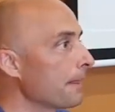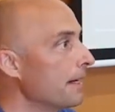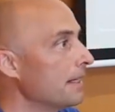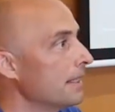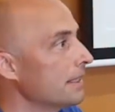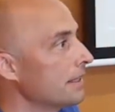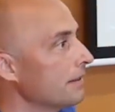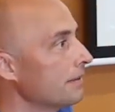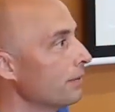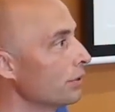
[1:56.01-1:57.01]
а,
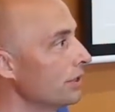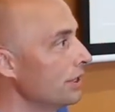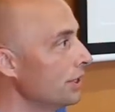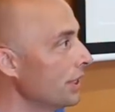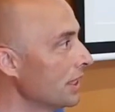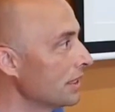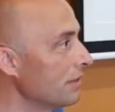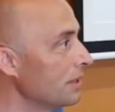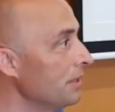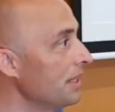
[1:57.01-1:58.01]
вот сейчас
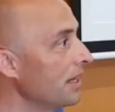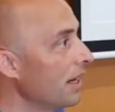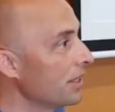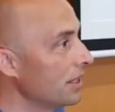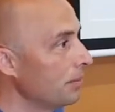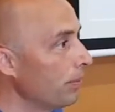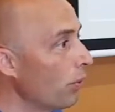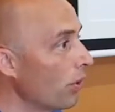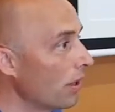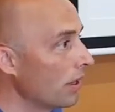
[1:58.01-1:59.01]
возьмите каждый
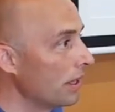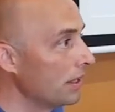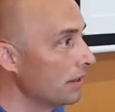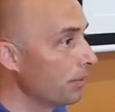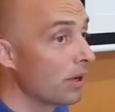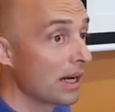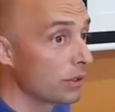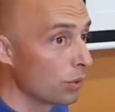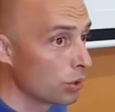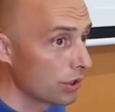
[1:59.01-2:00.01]
по, э, по
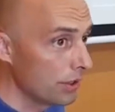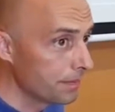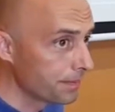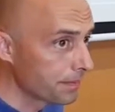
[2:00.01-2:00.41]
картошке